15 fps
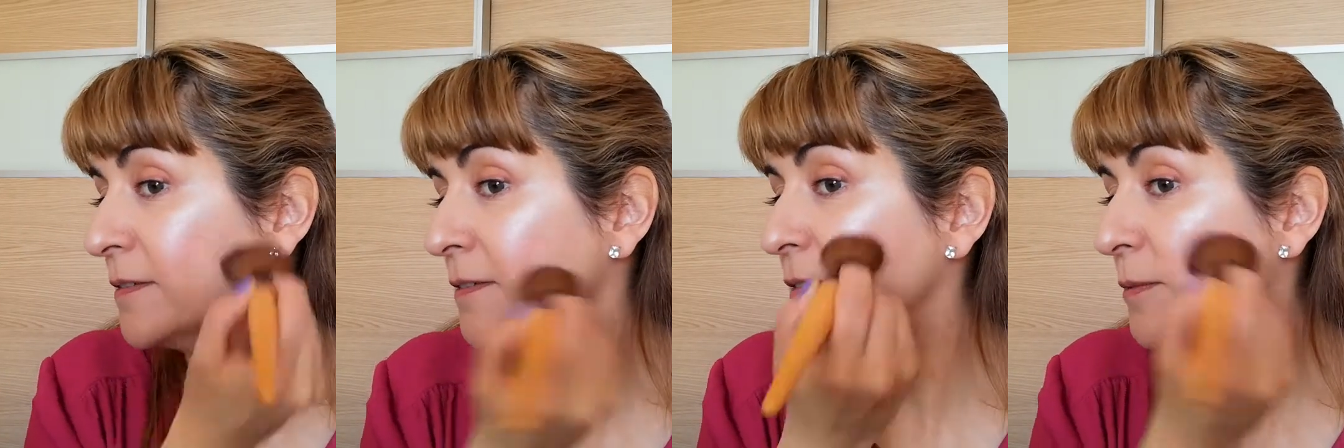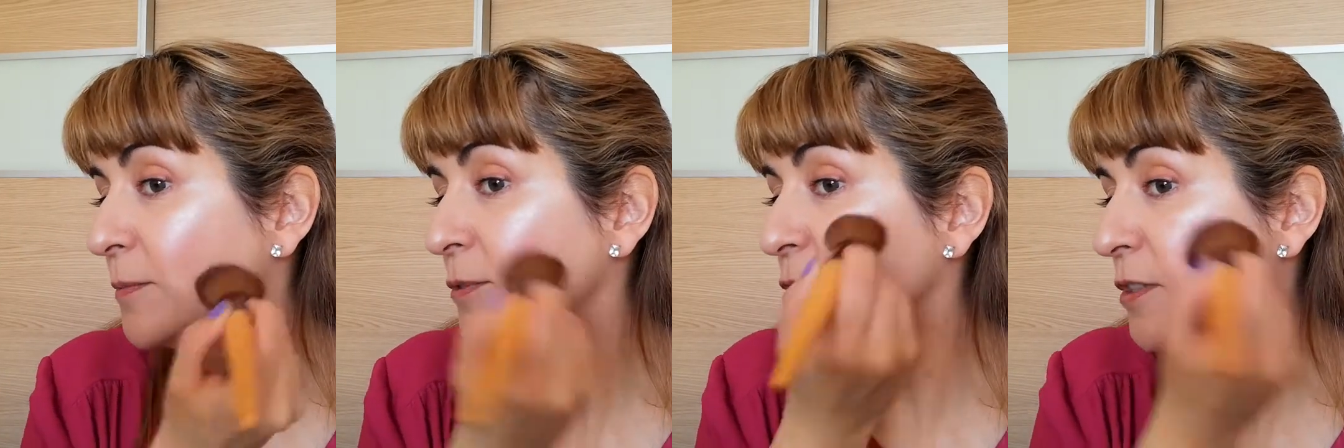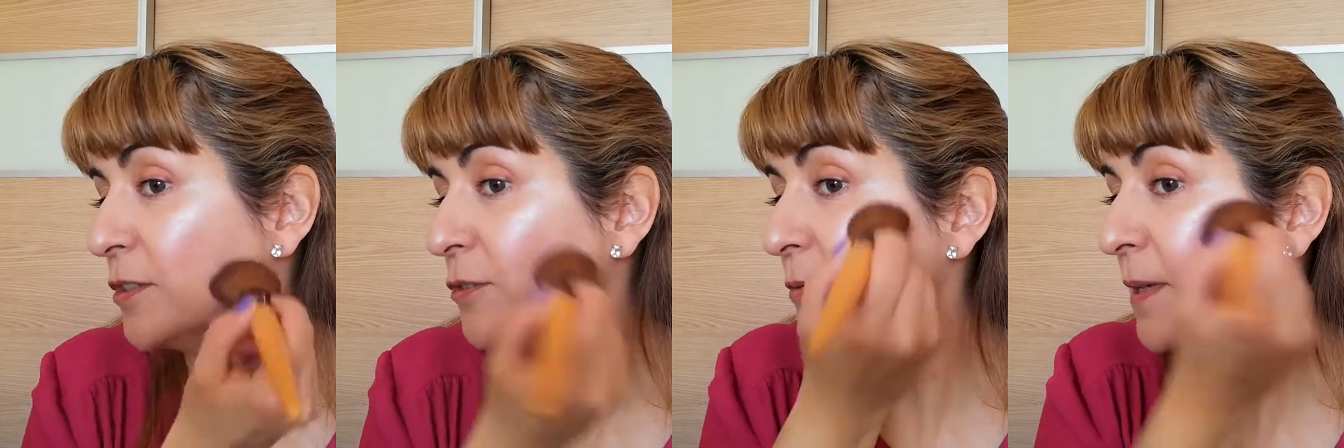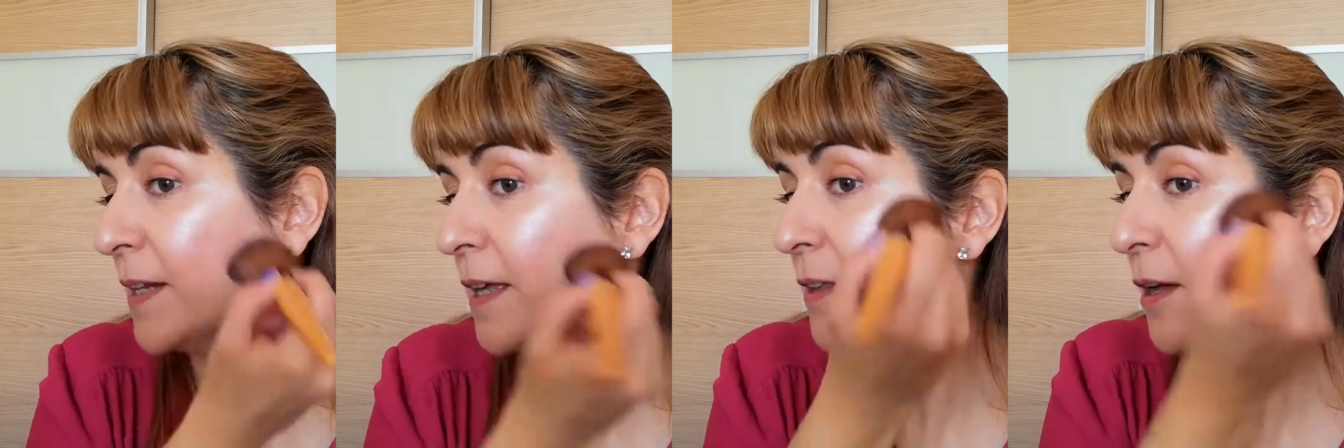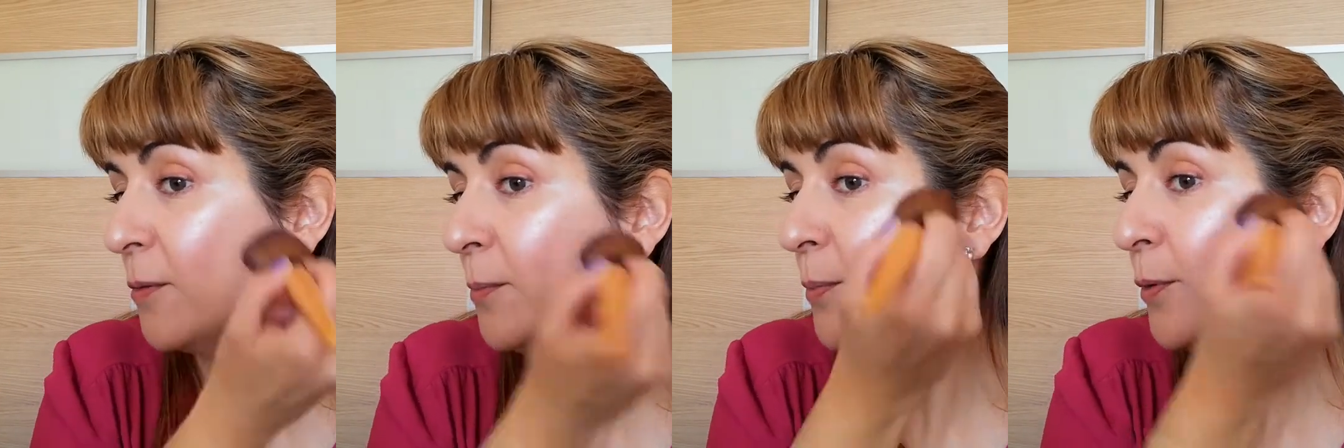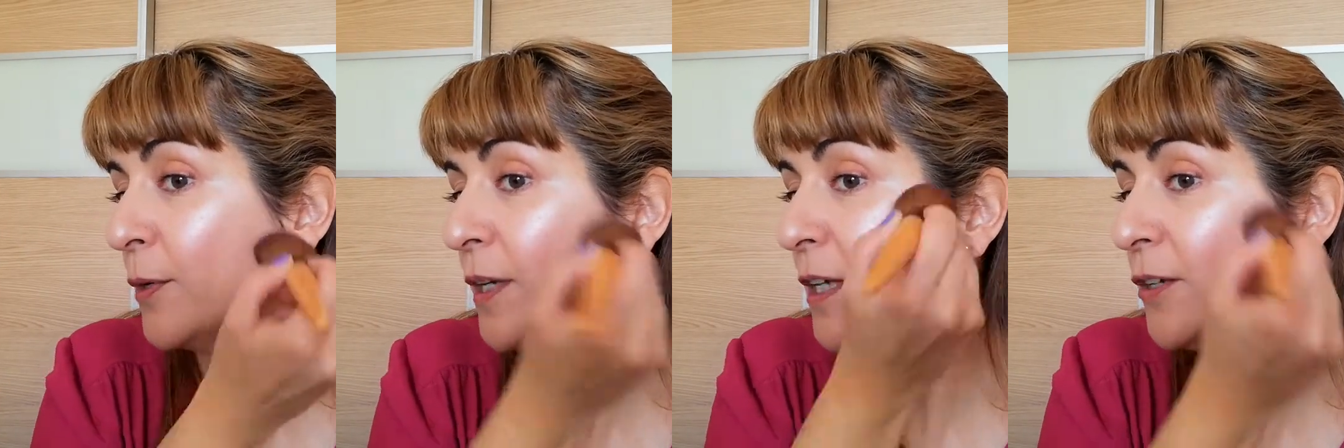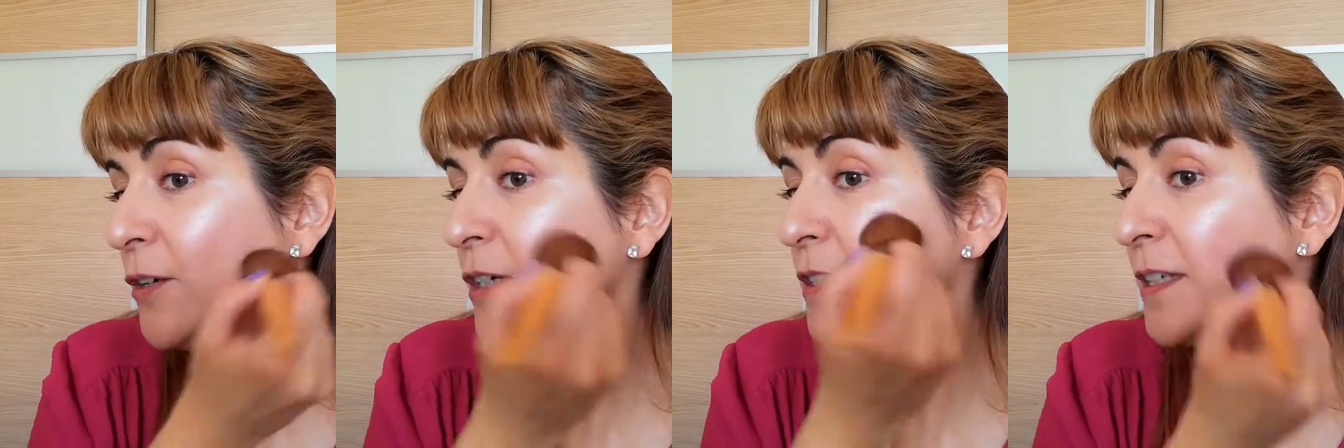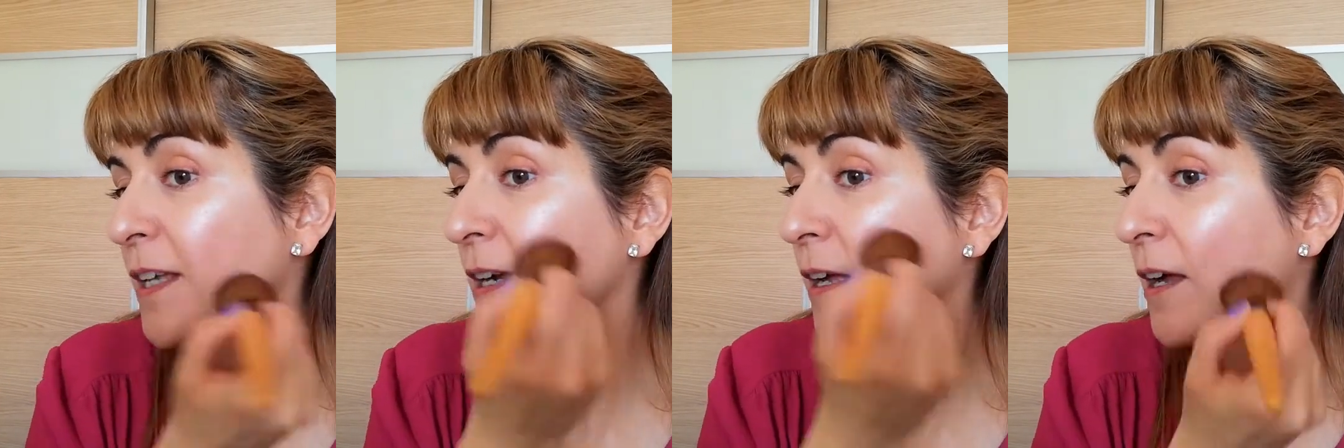como si tuviera dado un poquillo así el